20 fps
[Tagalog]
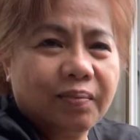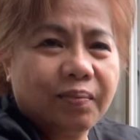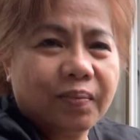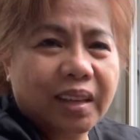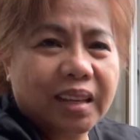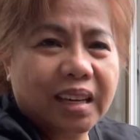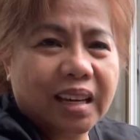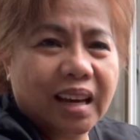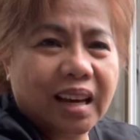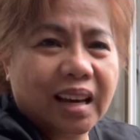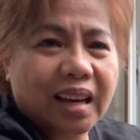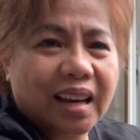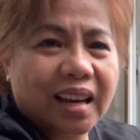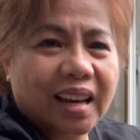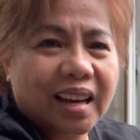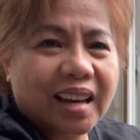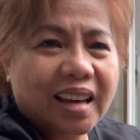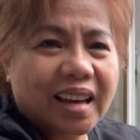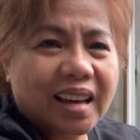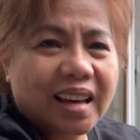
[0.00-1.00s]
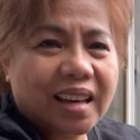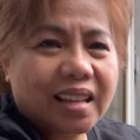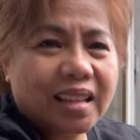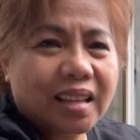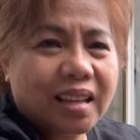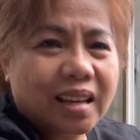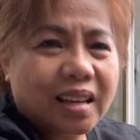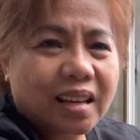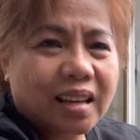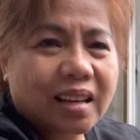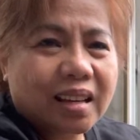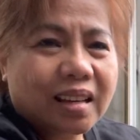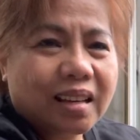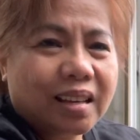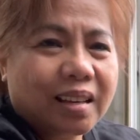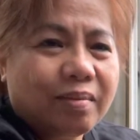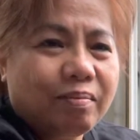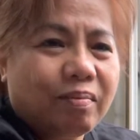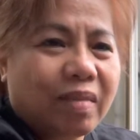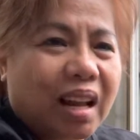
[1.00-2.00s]
ayan
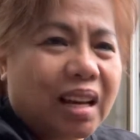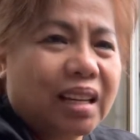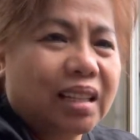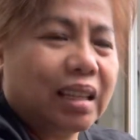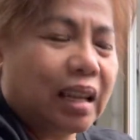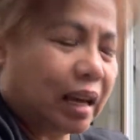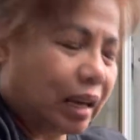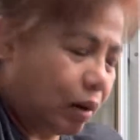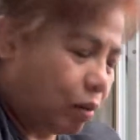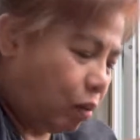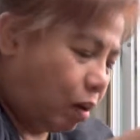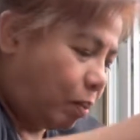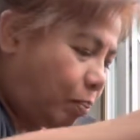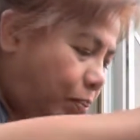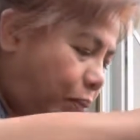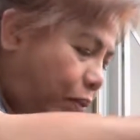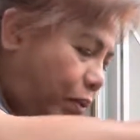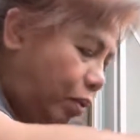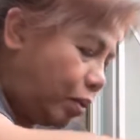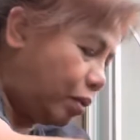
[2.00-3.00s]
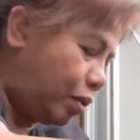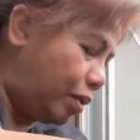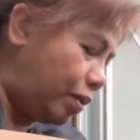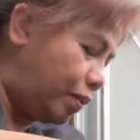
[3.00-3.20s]
bali dalawa po